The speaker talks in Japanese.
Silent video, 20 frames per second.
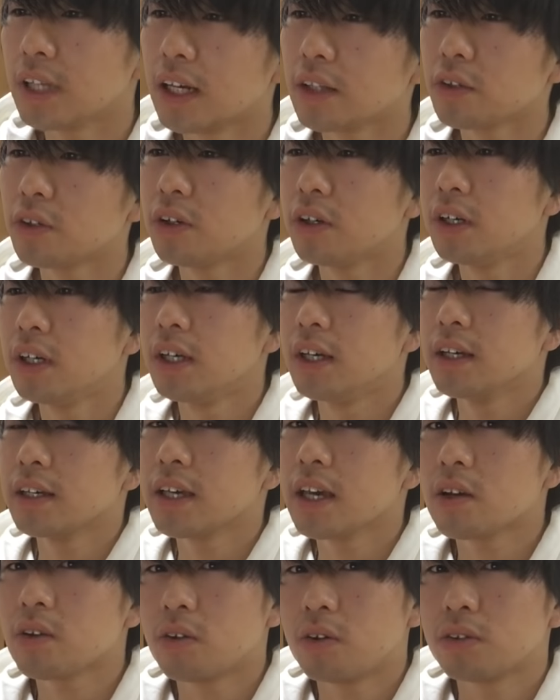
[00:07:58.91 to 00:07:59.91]
あの
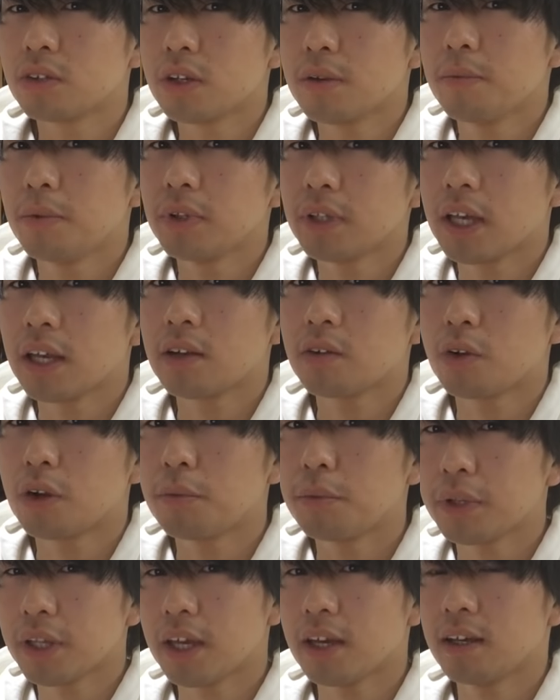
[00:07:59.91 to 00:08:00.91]
結構本当に問題これ
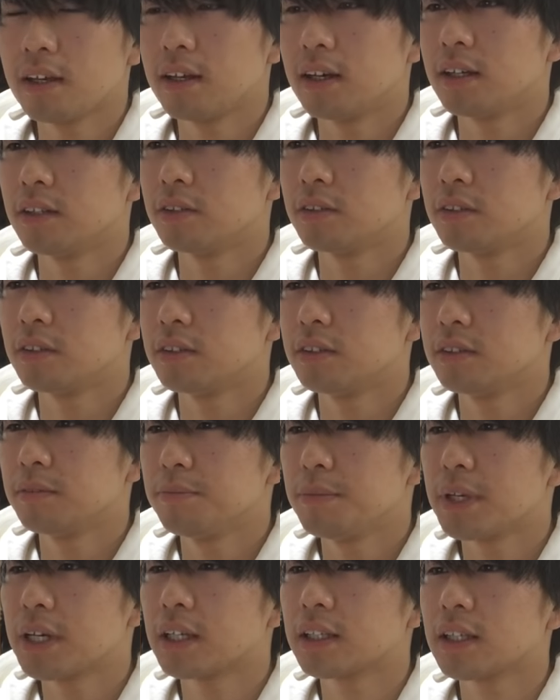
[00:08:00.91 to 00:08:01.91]
もねあの
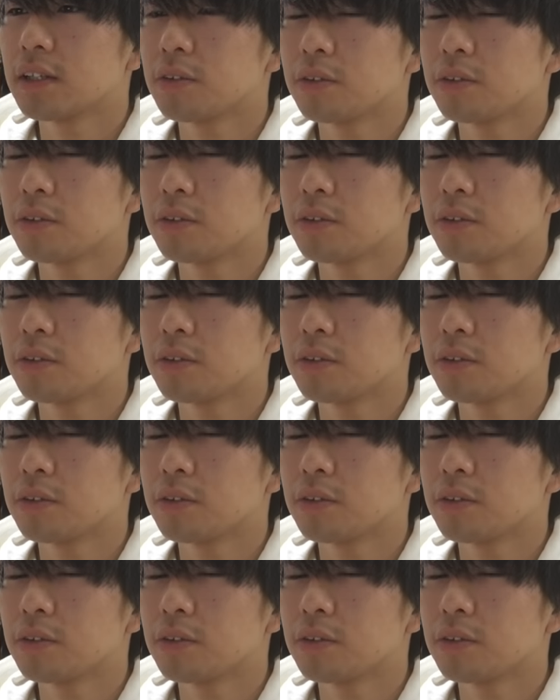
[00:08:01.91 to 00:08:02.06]
味方